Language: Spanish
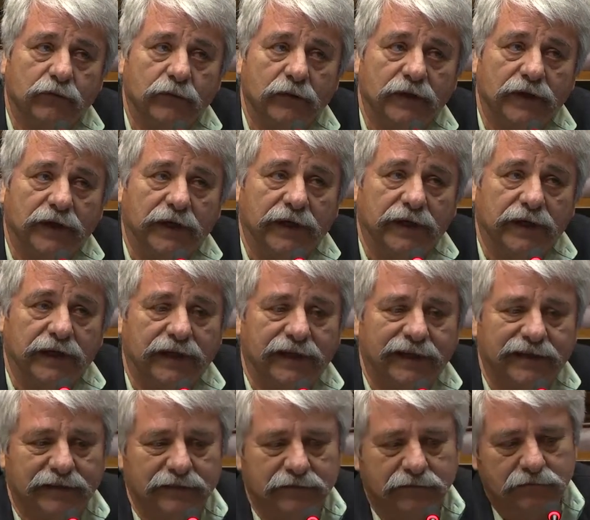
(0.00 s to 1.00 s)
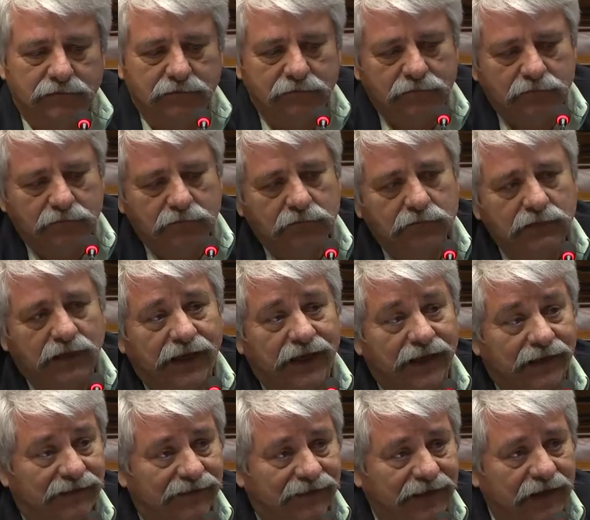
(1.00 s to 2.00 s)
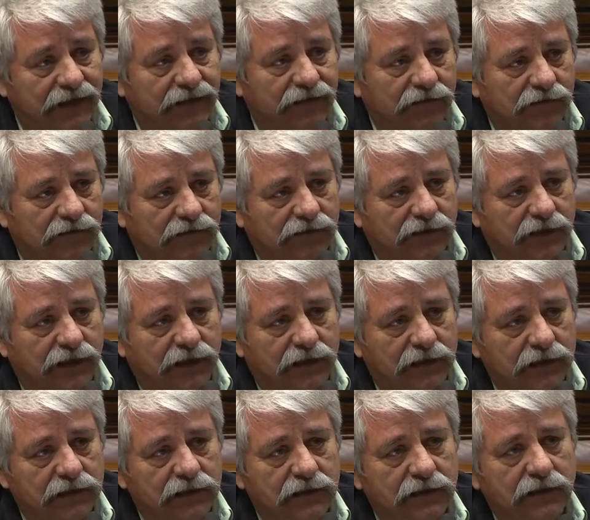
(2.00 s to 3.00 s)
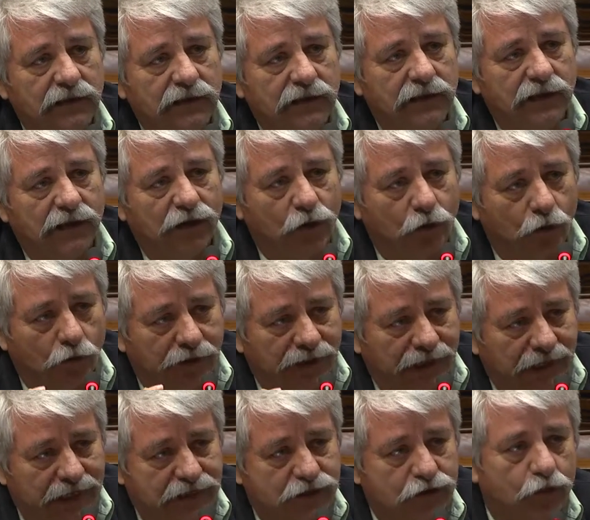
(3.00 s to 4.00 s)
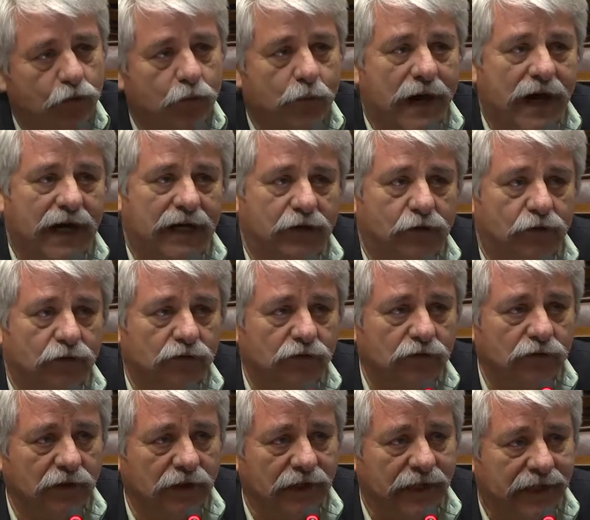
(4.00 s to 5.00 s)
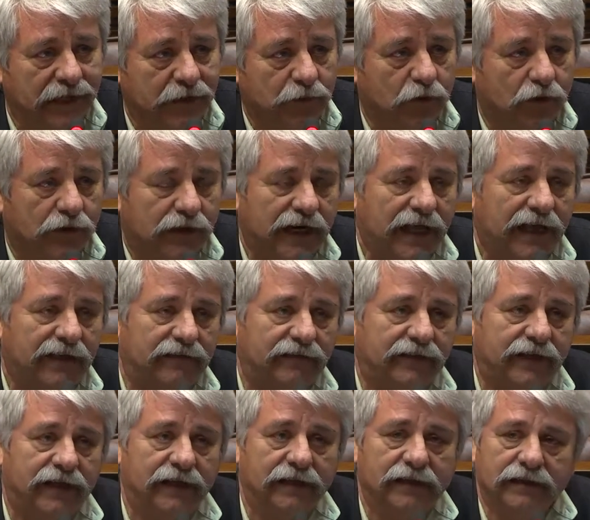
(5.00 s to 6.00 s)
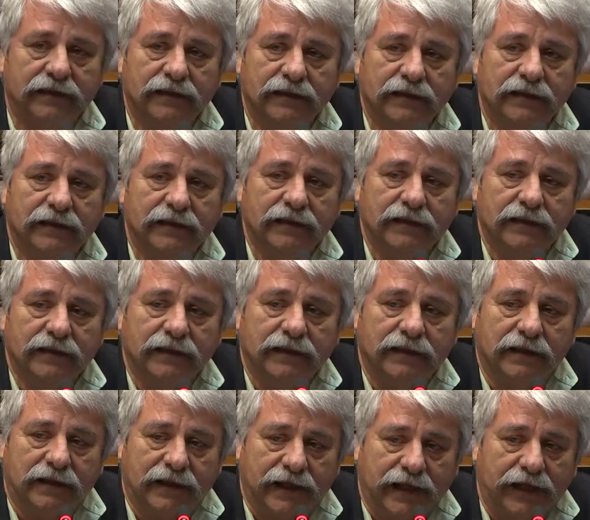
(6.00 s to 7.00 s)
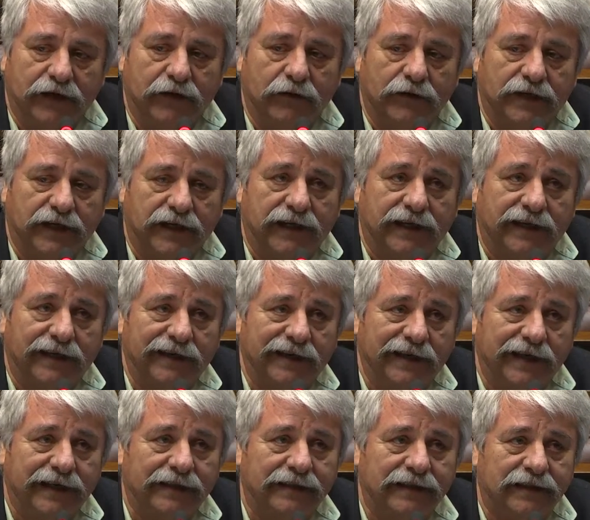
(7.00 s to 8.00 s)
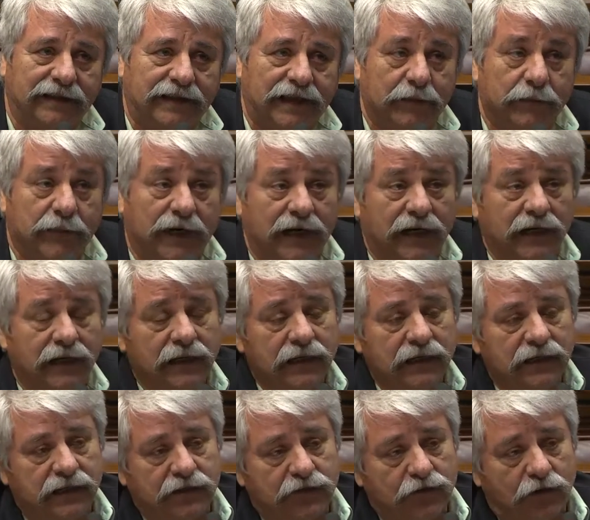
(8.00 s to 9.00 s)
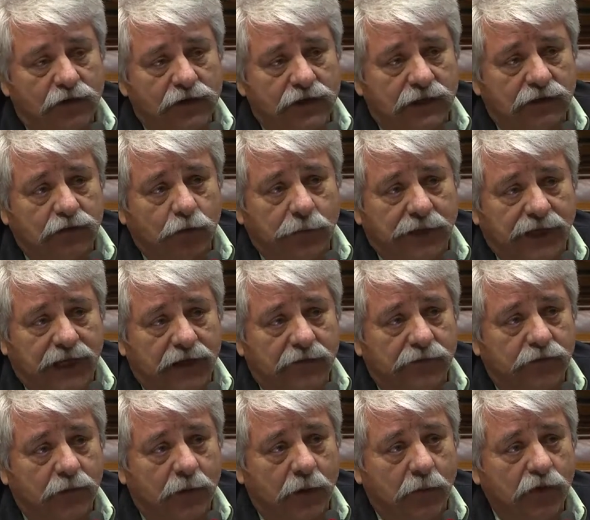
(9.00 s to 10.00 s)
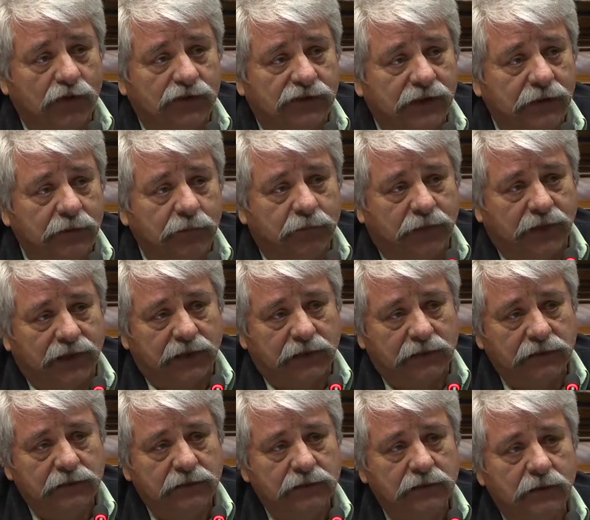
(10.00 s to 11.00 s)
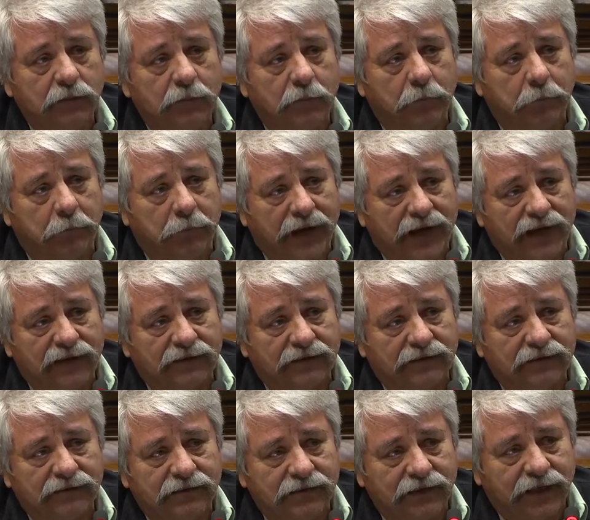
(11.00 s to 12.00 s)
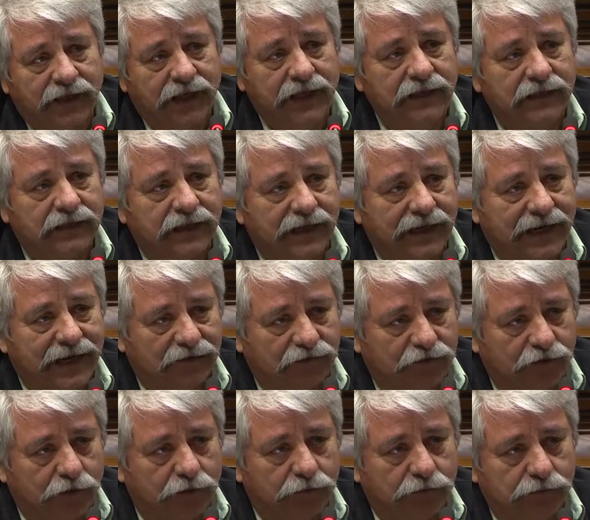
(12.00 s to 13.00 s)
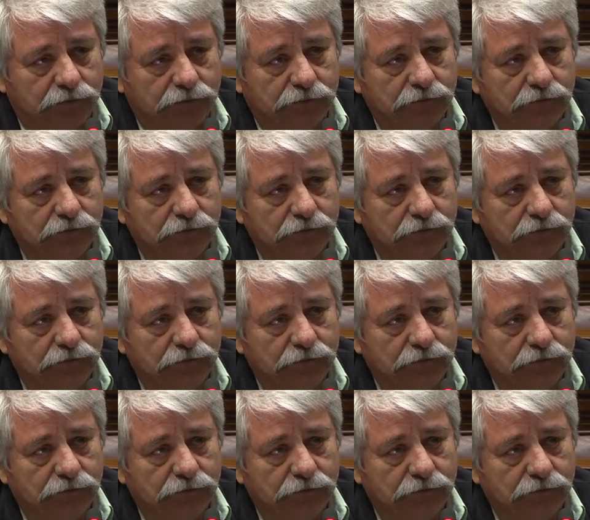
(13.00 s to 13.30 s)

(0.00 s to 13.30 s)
eh, esencia los derechos humanos, la democracia, creo que este tema, que yo lo resumiría en forma muy simple, paz e integración.